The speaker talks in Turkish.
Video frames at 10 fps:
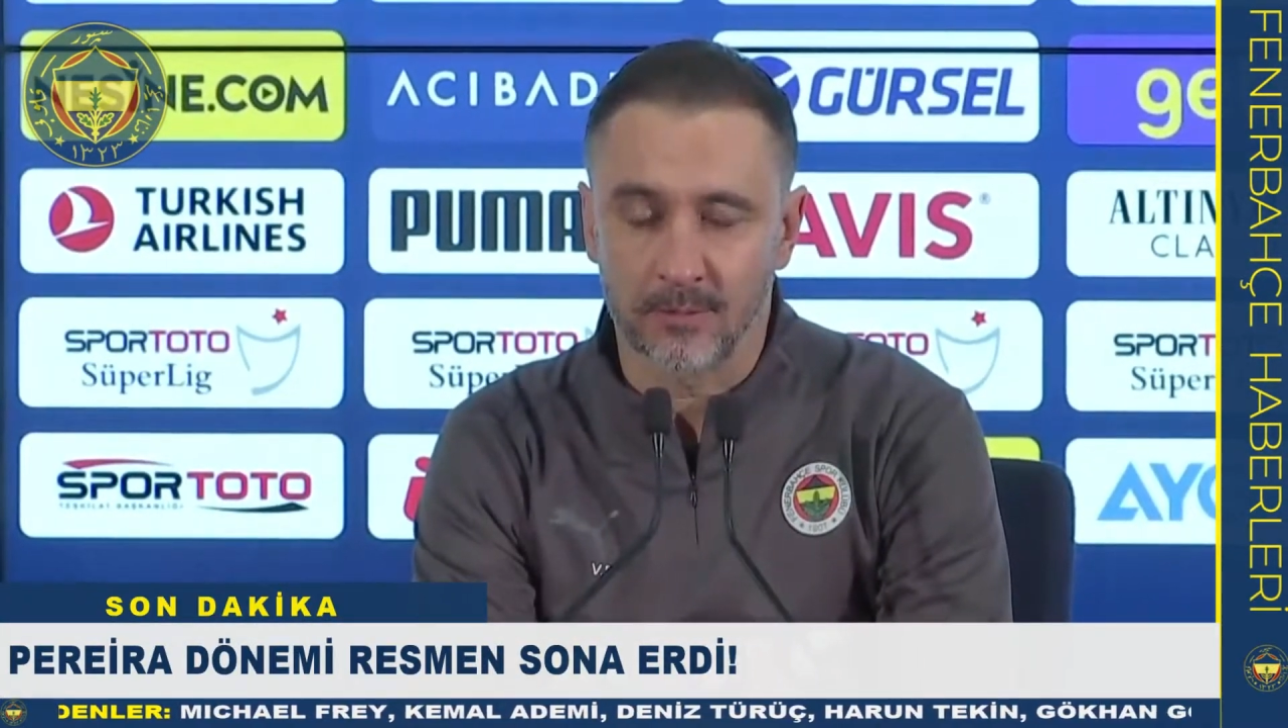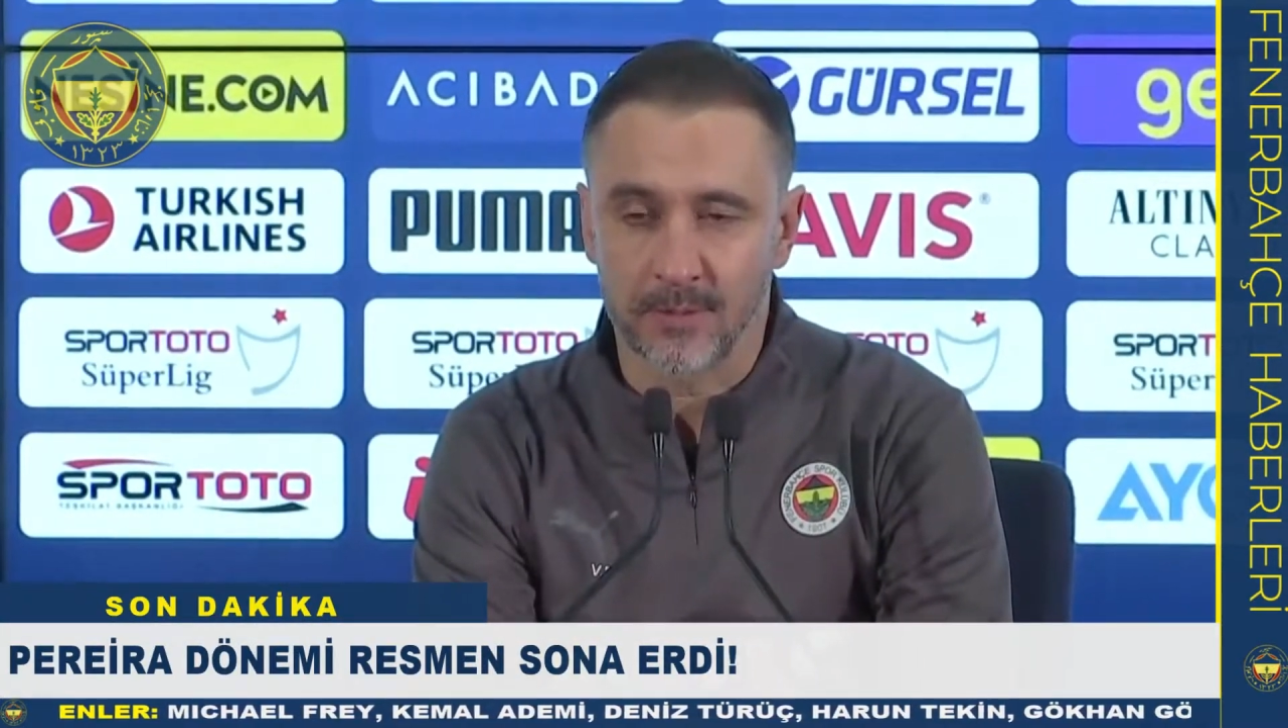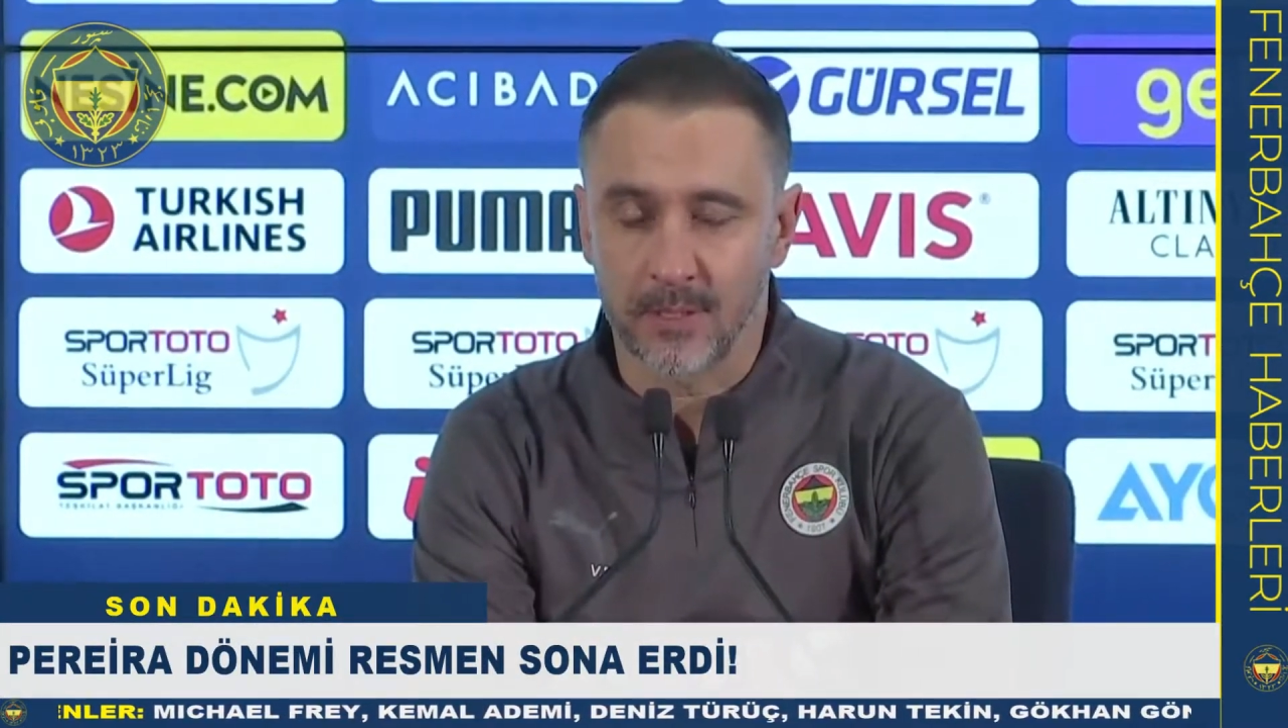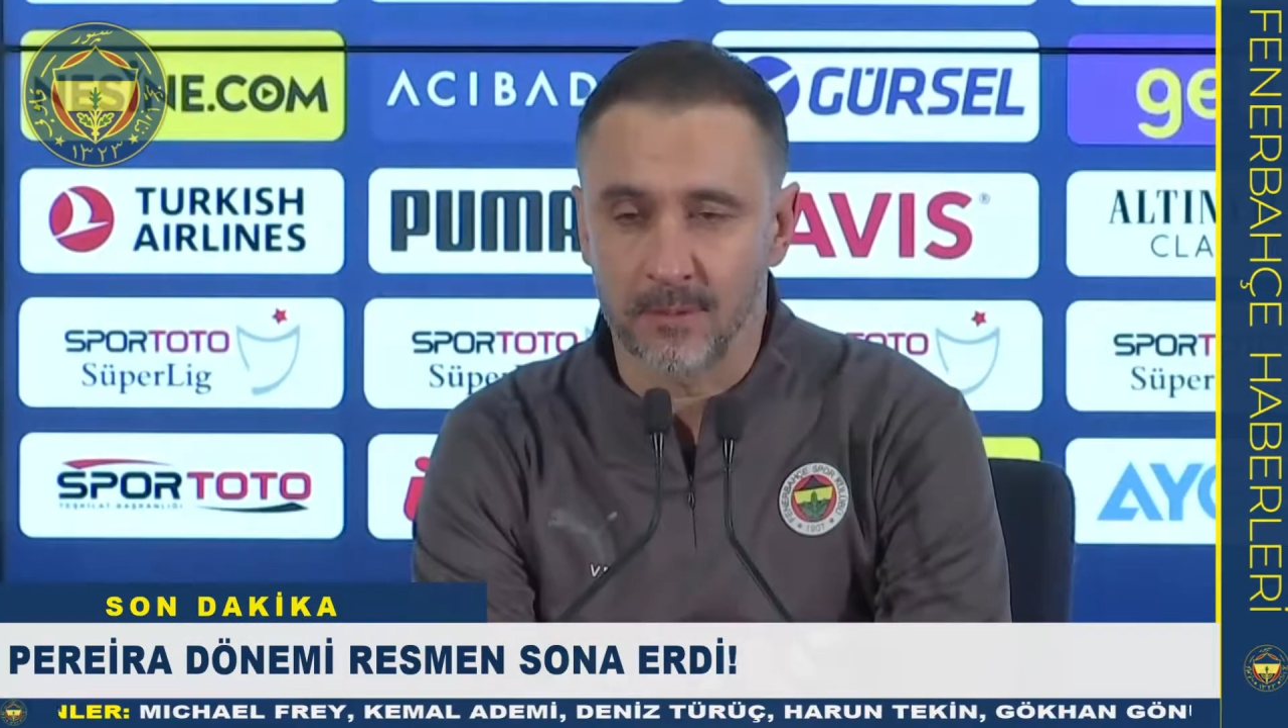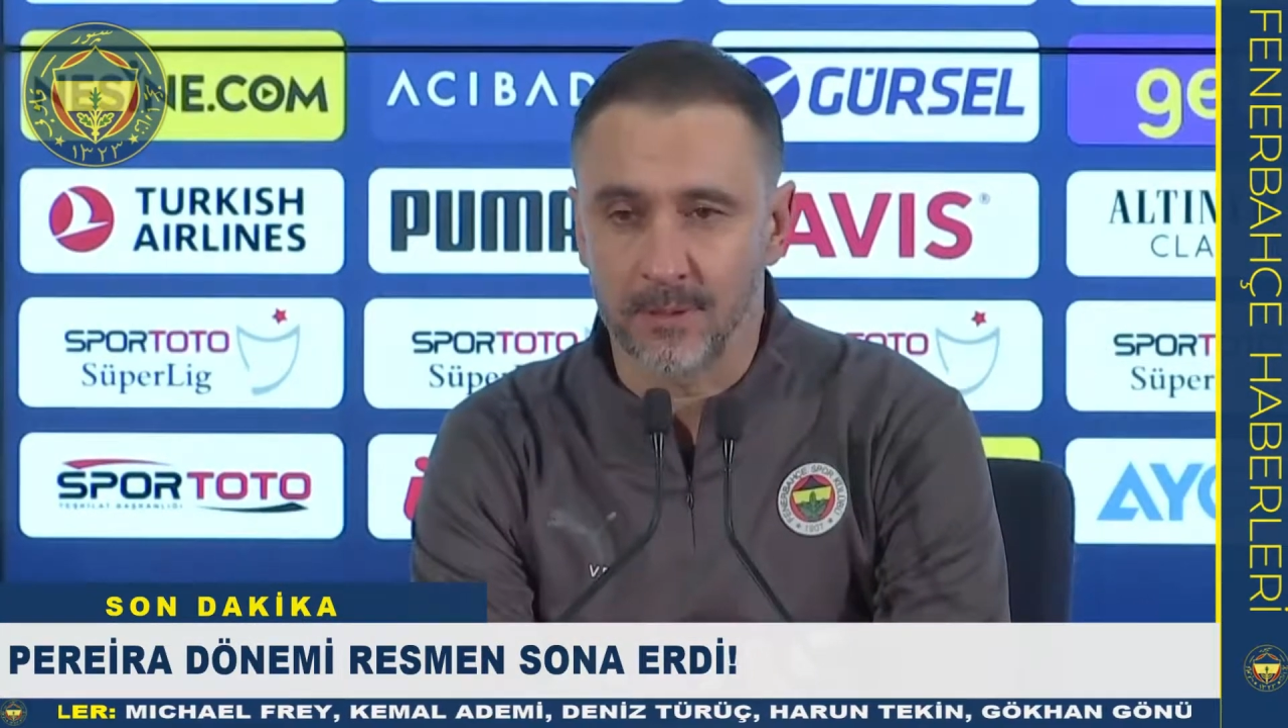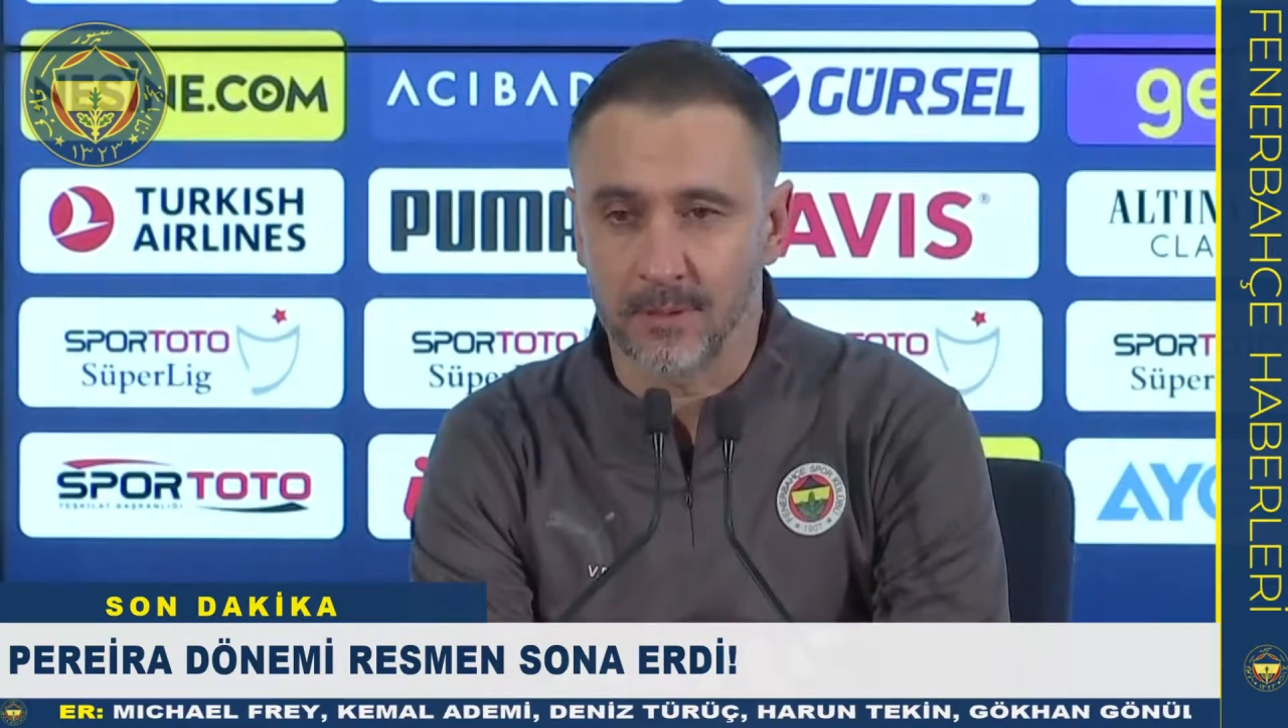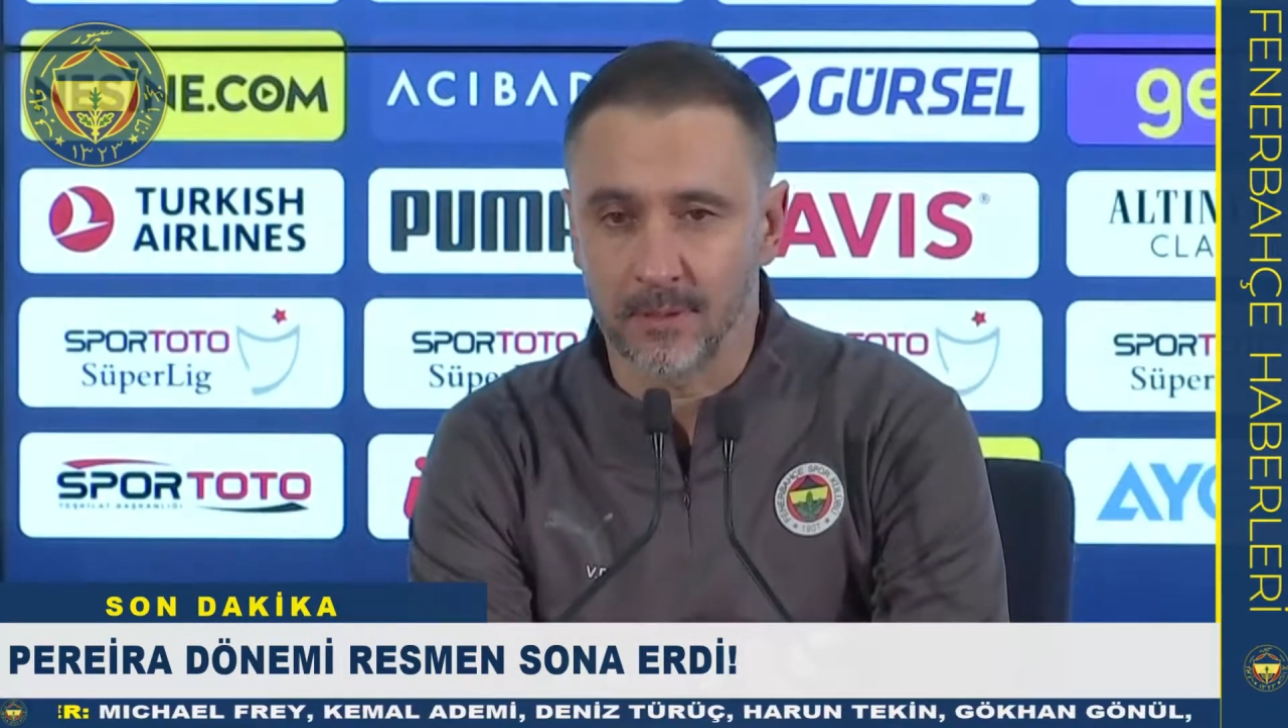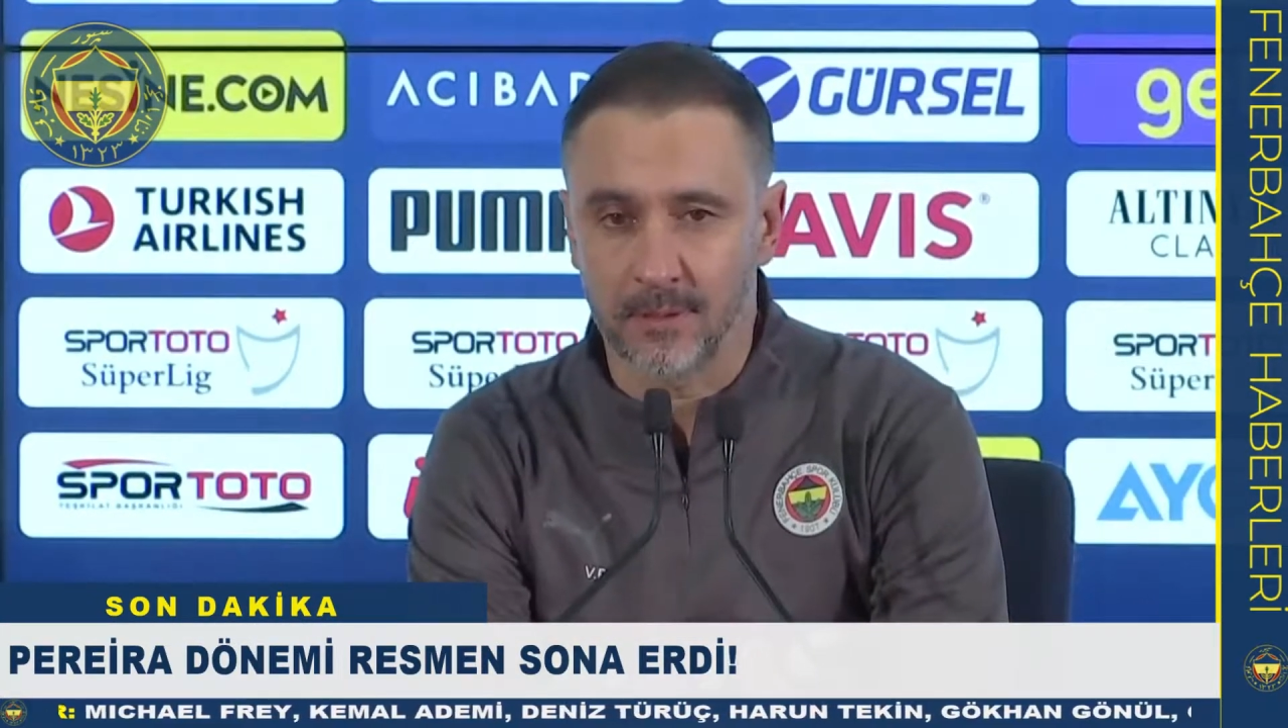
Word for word: sona erdi.